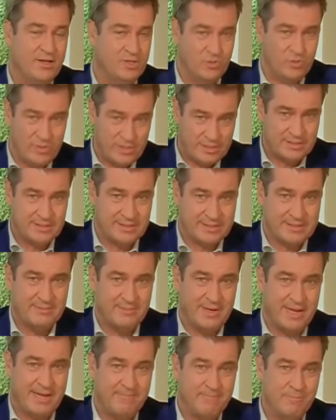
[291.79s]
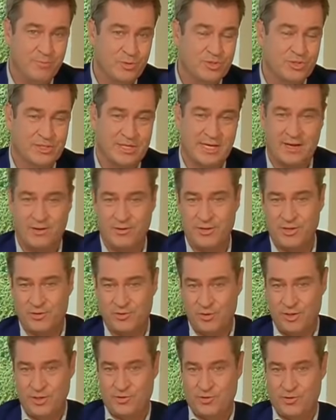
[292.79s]
so ist das im Leben, muss dann auch
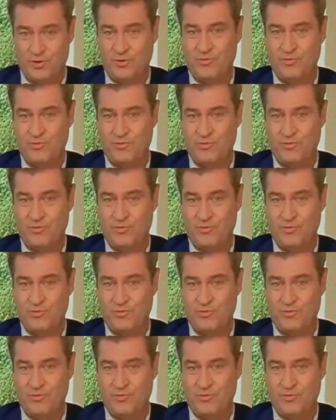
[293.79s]
natürlich